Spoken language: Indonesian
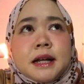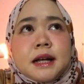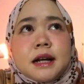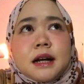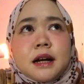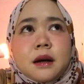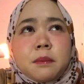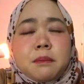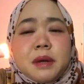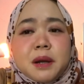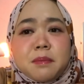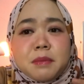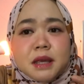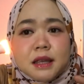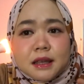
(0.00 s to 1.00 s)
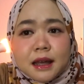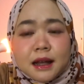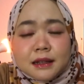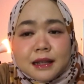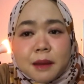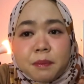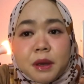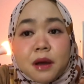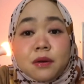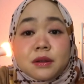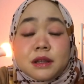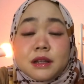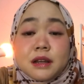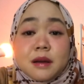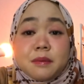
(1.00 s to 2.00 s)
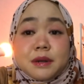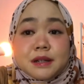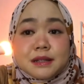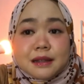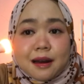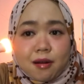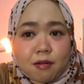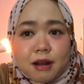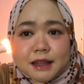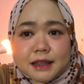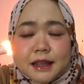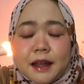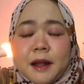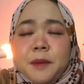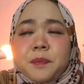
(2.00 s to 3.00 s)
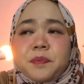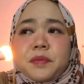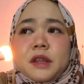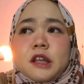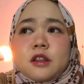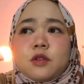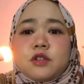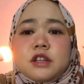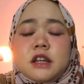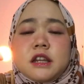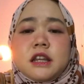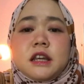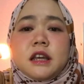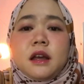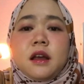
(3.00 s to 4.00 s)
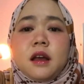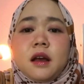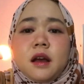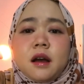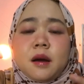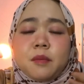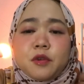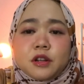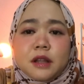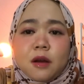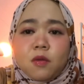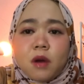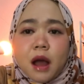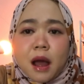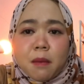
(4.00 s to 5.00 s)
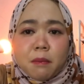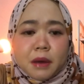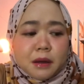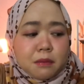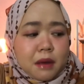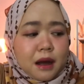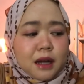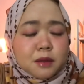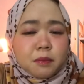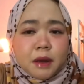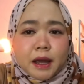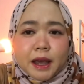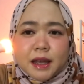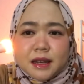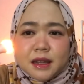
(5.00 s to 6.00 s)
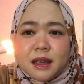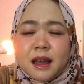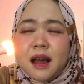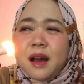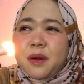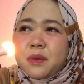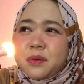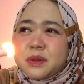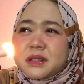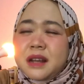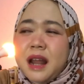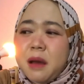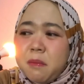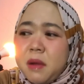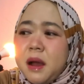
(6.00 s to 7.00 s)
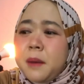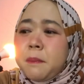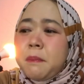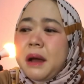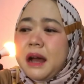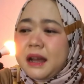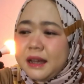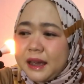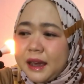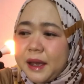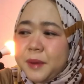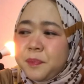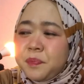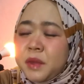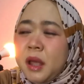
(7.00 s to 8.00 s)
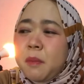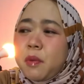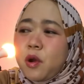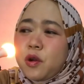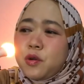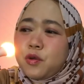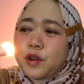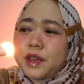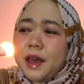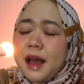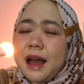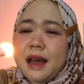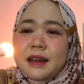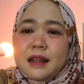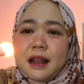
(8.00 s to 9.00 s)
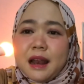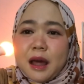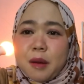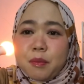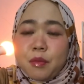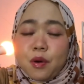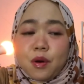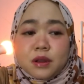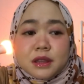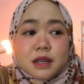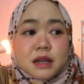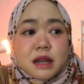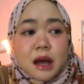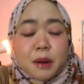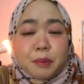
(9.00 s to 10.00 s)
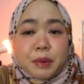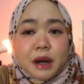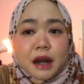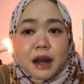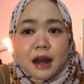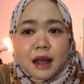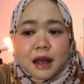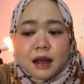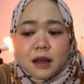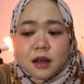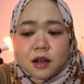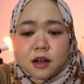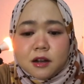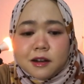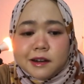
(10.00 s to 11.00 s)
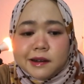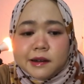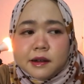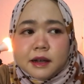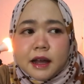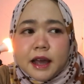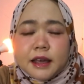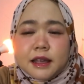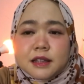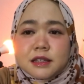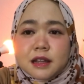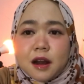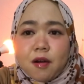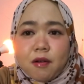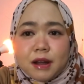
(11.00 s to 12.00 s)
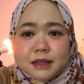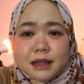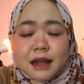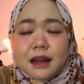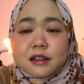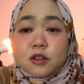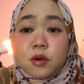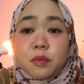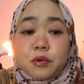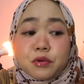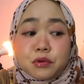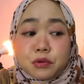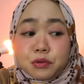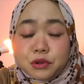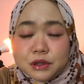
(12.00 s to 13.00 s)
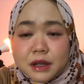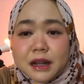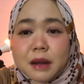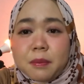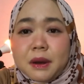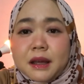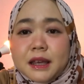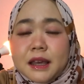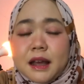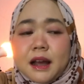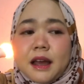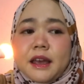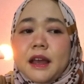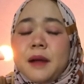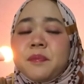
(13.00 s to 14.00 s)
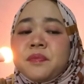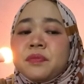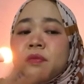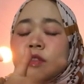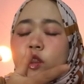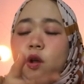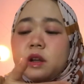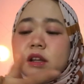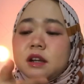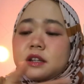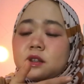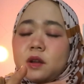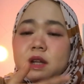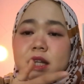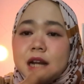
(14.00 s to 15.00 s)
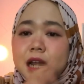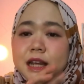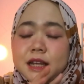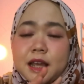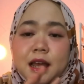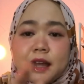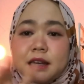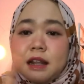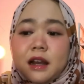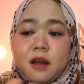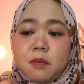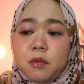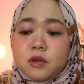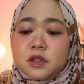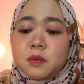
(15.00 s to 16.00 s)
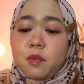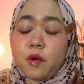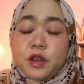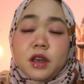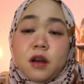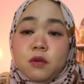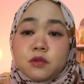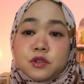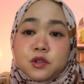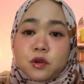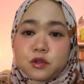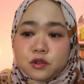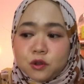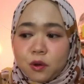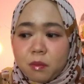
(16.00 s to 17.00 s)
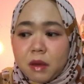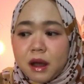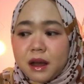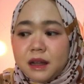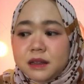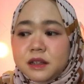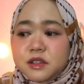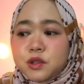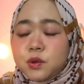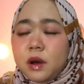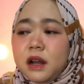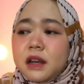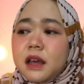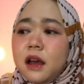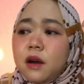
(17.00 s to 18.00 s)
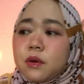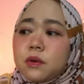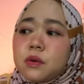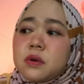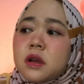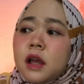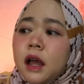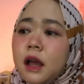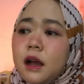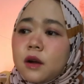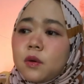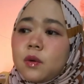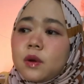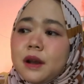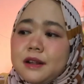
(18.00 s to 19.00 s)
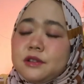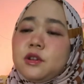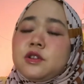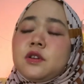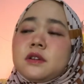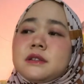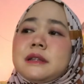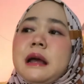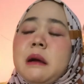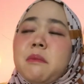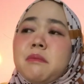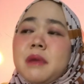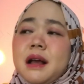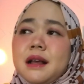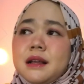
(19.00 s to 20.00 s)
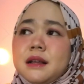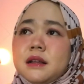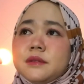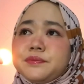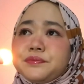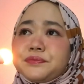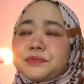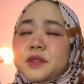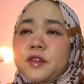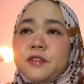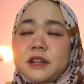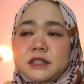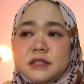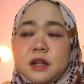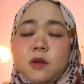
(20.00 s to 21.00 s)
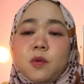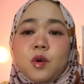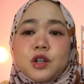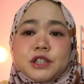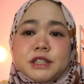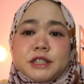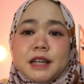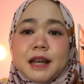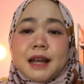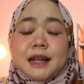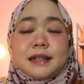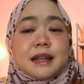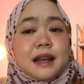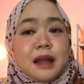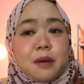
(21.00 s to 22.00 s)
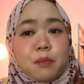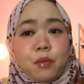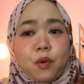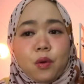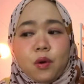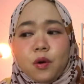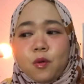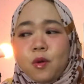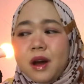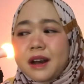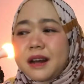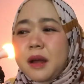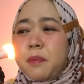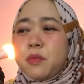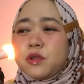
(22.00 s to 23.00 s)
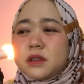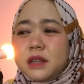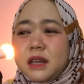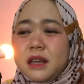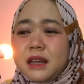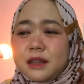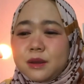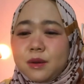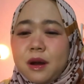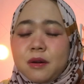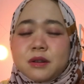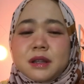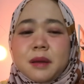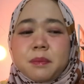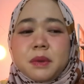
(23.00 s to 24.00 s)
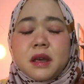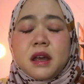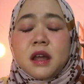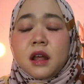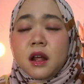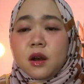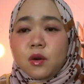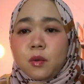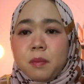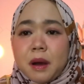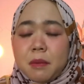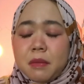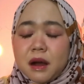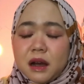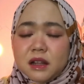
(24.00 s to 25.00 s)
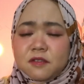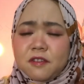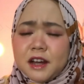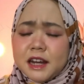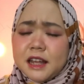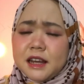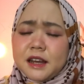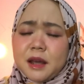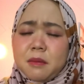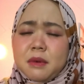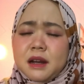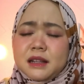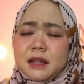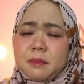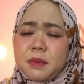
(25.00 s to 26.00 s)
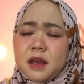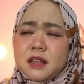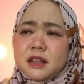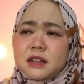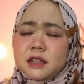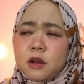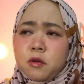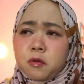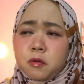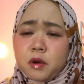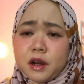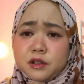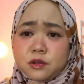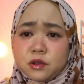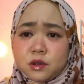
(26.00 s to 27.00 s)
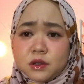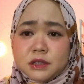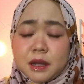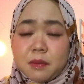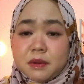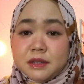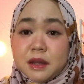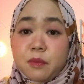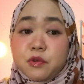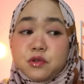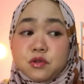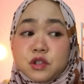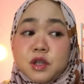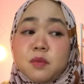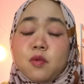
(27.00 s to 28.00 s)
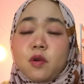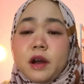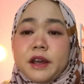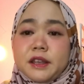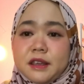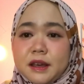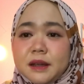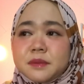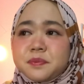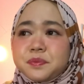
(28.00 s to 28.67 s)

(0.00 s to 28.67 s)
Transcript: uh, berminyak tapi aku tidak berjerawat ya gitu jadi menurut aku aman banget pakai ini aku selama pakai produknya Hada Labo tidak pernah uh, kayak jerawatan atau beruntusan apalagi yang kayak toner-tonerannya Hada Labo semuanya aku cocok banget kecuali aku kurang cocok sama facial washnya Hada Labo warna putih gitu aku tapi lupa banget varian yang mana tapi yang jelas aku kurang cocok sama sabun cuci mukanya